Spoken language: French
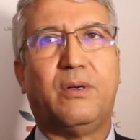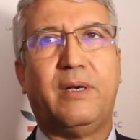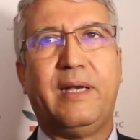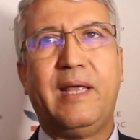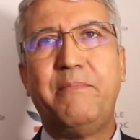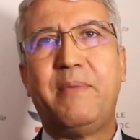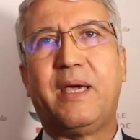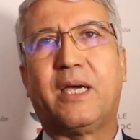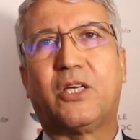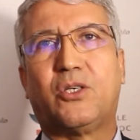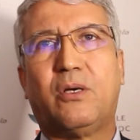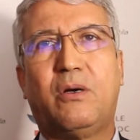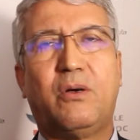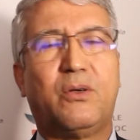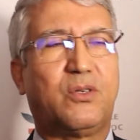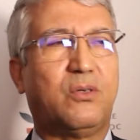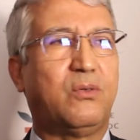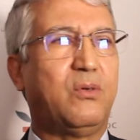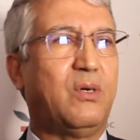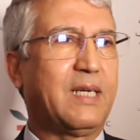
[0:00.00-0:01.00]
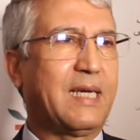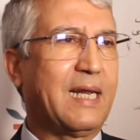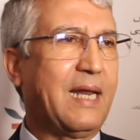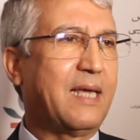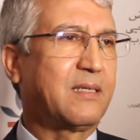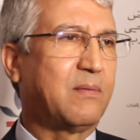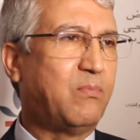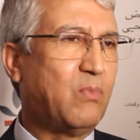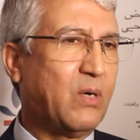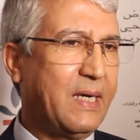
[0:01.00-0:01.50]
l'émergence d'une
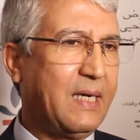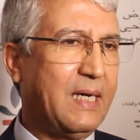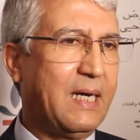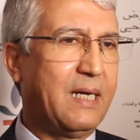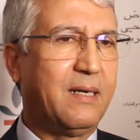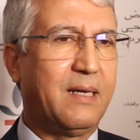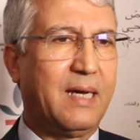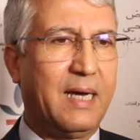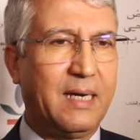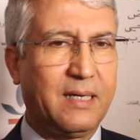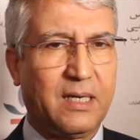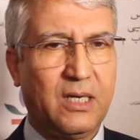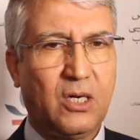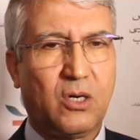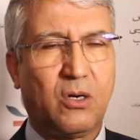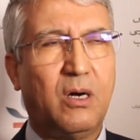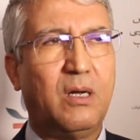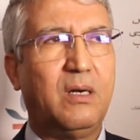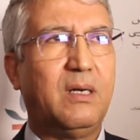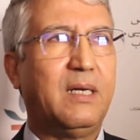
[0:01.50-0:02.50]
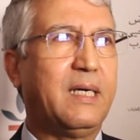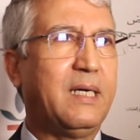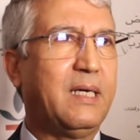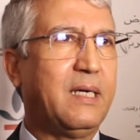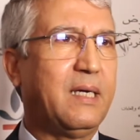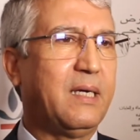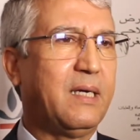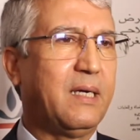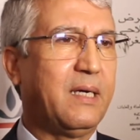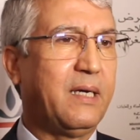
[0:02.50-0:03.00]
classe moyenne agricole
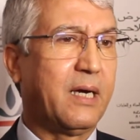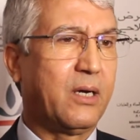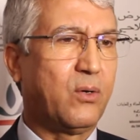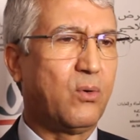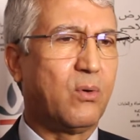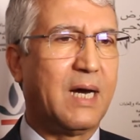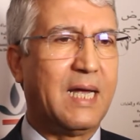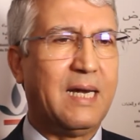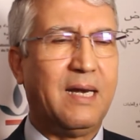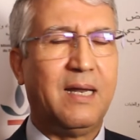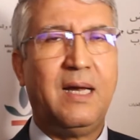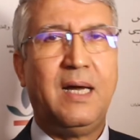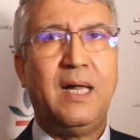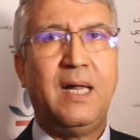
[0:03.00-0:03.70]
et, rurale.